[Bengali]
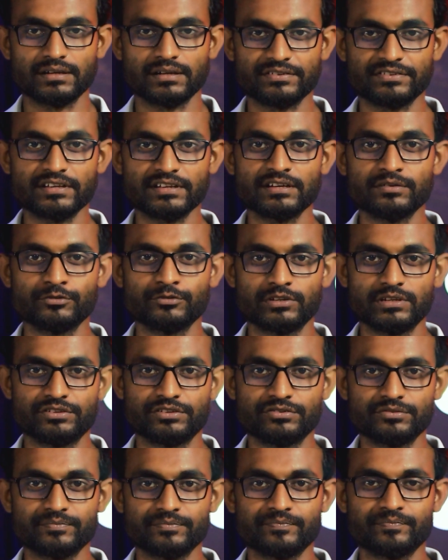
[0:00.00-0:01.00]
আসসালামু
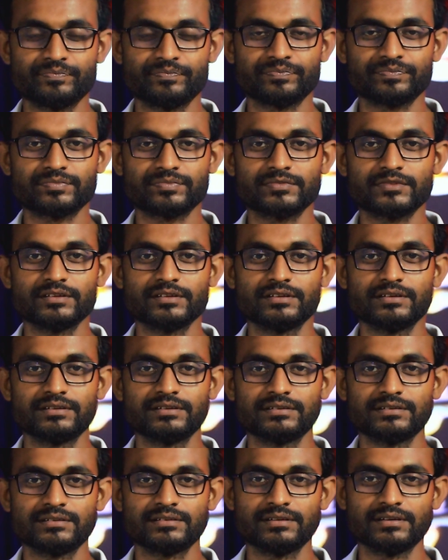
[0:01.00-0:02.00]
আলাইকুম
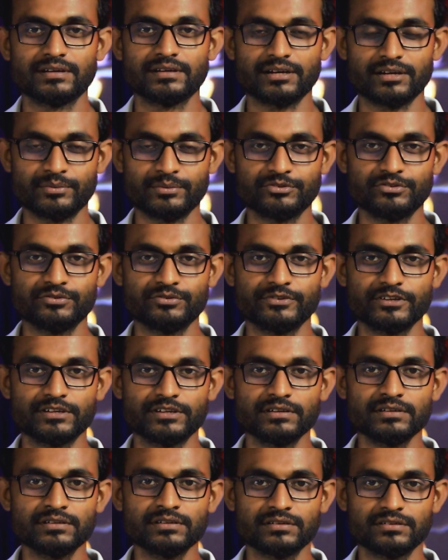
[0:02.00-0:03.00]
আমি
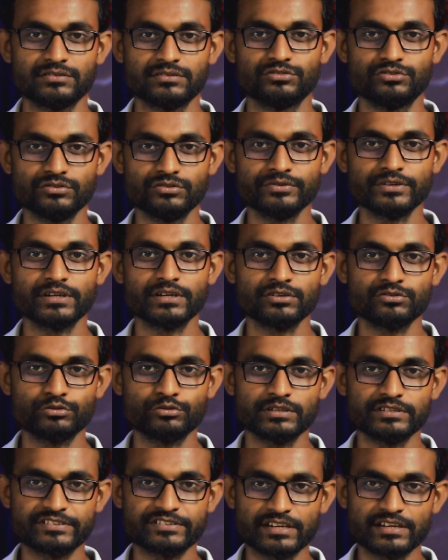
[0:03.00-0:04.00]
জুলফিকার জুলফিকার
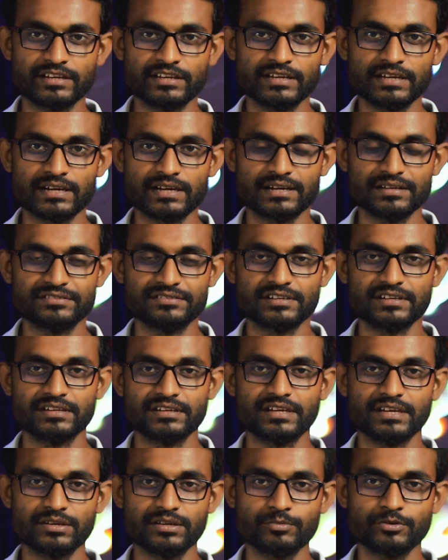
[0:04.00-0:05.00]
জুয়েল চ্যানেলে আজকের
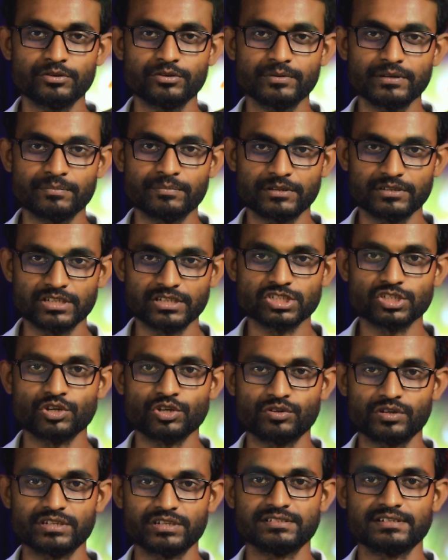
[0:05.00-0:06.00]
এই পর্বে আপনাদের
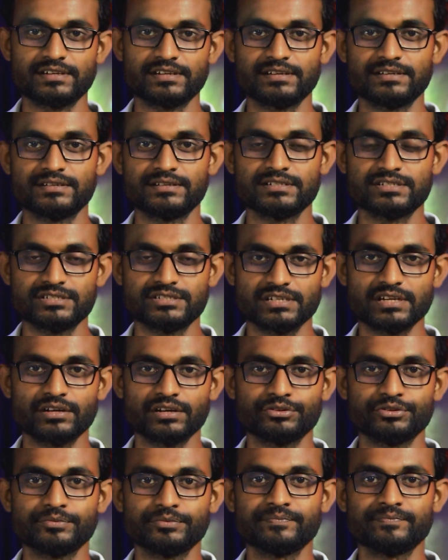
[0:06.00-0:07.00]
সকলকে জানাই
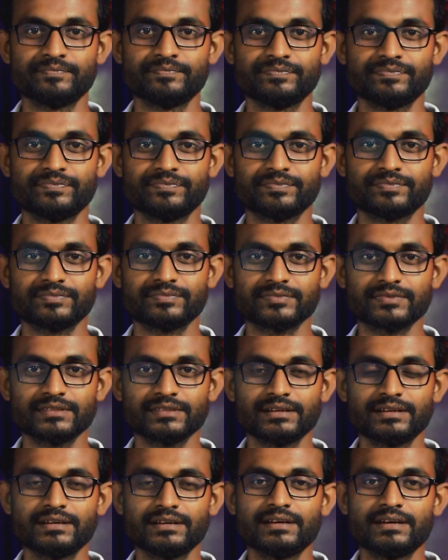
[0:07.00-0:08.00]
স্বাগতম
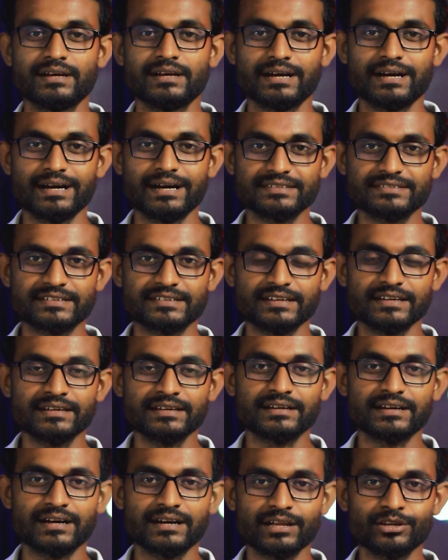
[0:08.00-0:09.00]
আজকে
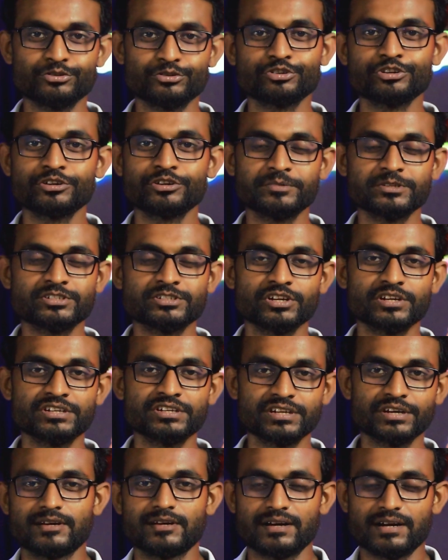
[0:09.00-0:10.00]
আলোচনার বিষয়
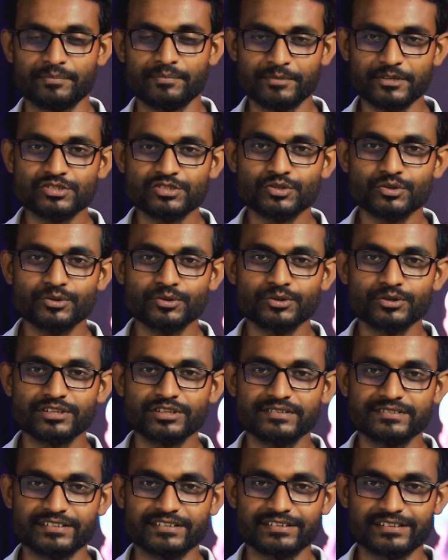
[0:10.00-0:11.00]
ঠিক আপনি শুরু
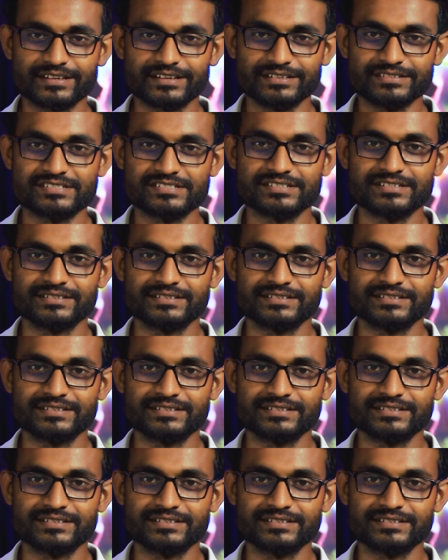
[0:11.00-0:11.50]
করতে চান কাজ